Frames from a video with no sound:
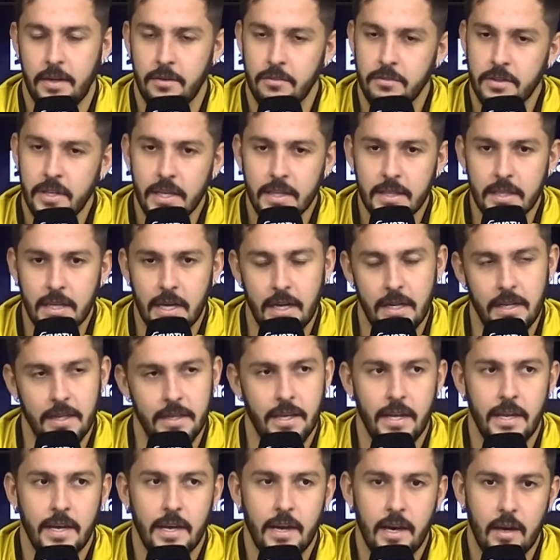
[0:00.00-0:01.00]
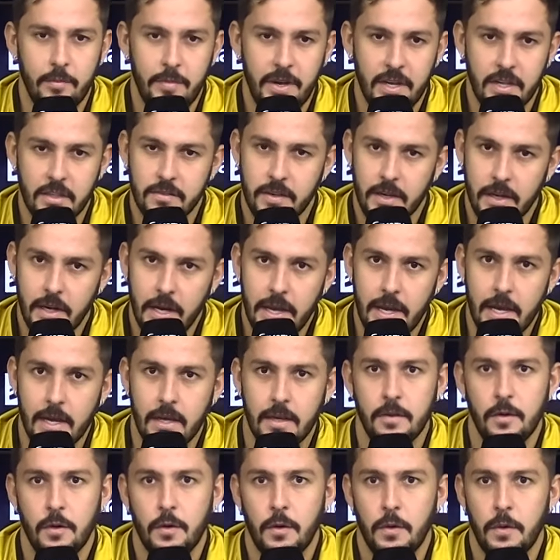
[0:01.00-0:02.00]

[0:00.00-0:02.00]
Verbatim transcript: é no detalhe, quem errar menos vai ganhar.